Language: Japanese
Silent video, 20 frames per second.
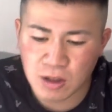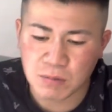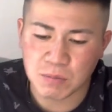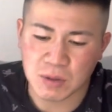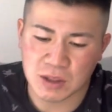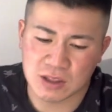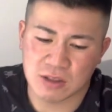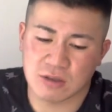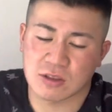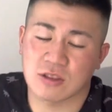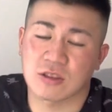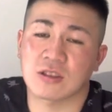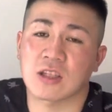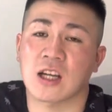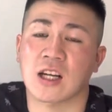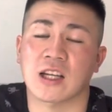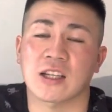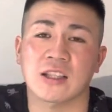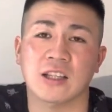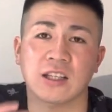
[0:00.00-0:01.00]
まあ、その修
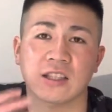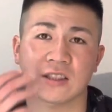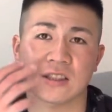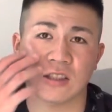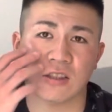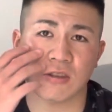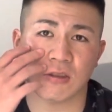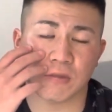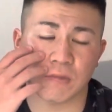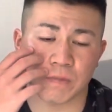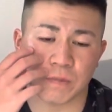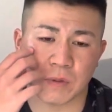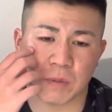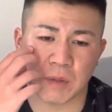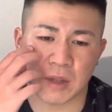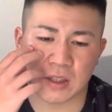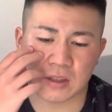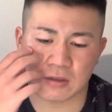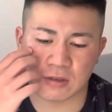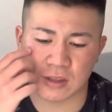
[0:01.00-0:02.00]
学に対しての、
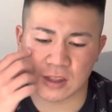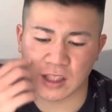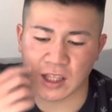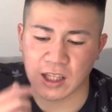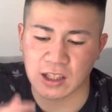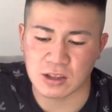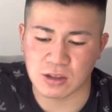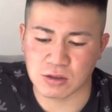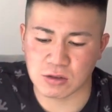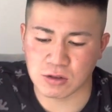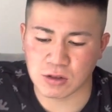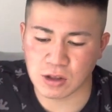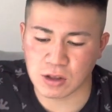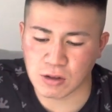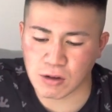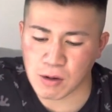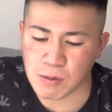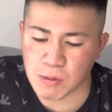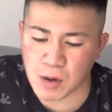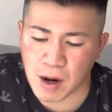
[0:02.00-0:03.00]
まあ、その、ね、野球っていう
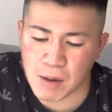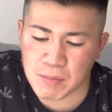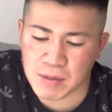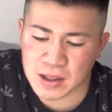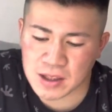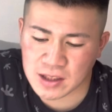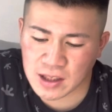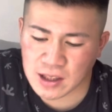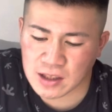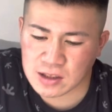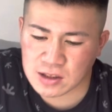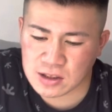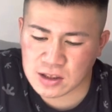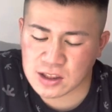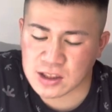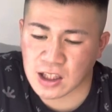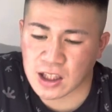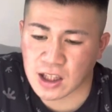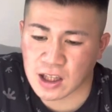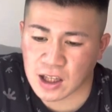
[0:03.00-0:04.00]
のはもうあんまりね、好
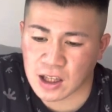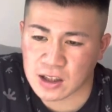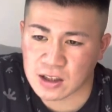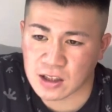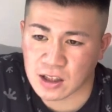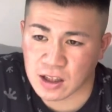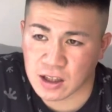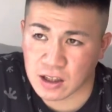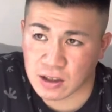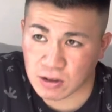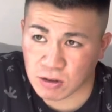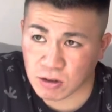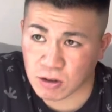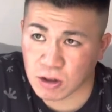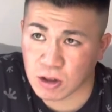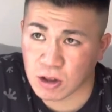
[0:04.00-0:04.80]
きじゃなかったんやと。